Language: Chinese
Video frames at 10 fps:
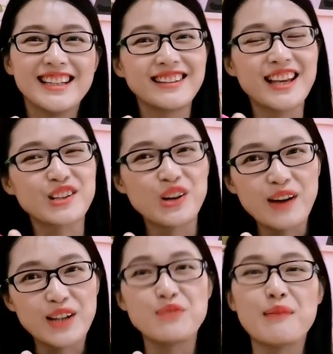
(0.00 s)
然后点着火
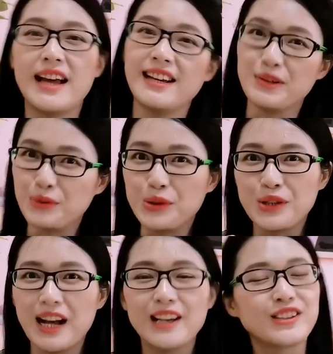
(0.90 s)
把去买礼物
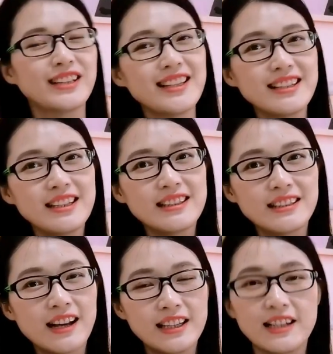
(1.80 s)
去了。所以单词的意思
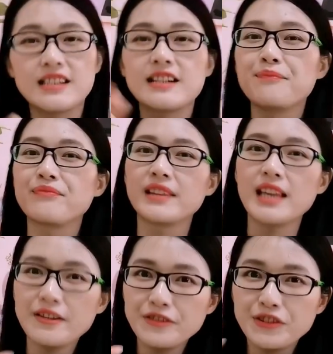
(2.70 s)
呢，一个是
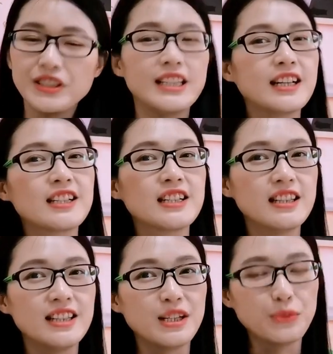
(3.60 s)
天赋，一个是
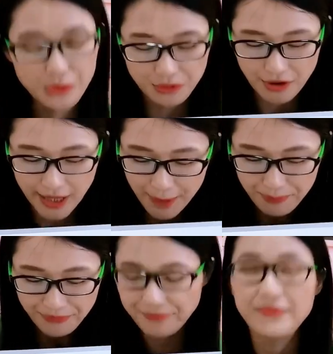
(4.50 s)
礼物。
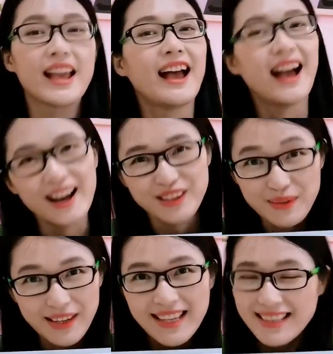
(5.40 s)
OK。好，同
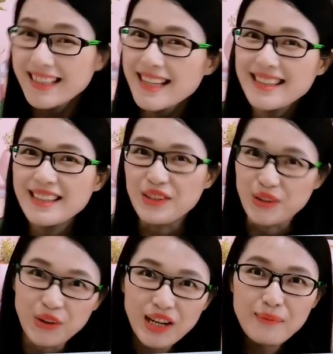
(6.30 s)
学们，这个单词你
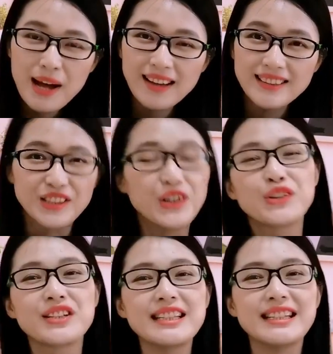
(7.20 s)
学会了吗？学会
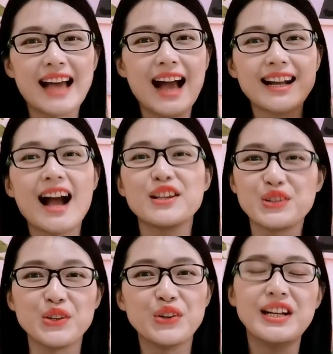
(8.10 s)
统一记得打卡，
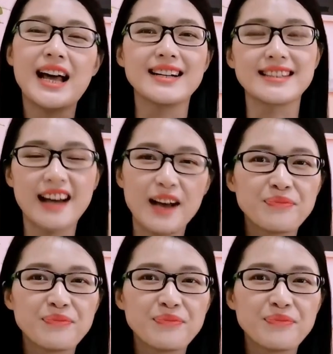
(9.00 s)
学会两个字啊。